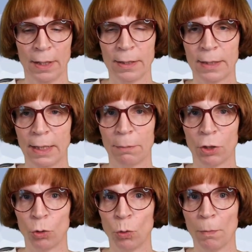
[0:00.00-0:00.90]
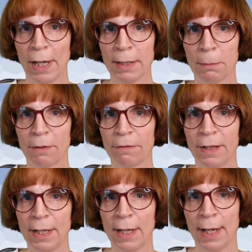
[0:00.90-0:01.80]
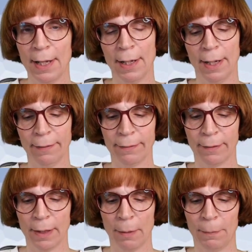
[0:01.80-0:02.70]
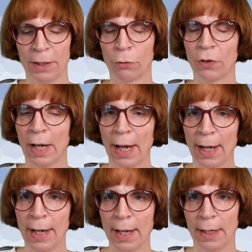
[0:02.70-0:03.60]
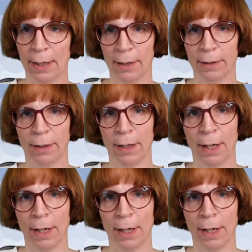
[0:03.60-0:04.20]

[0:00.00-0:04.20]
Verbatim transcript: Ich gebe nun mal den Befehl ls-al ein.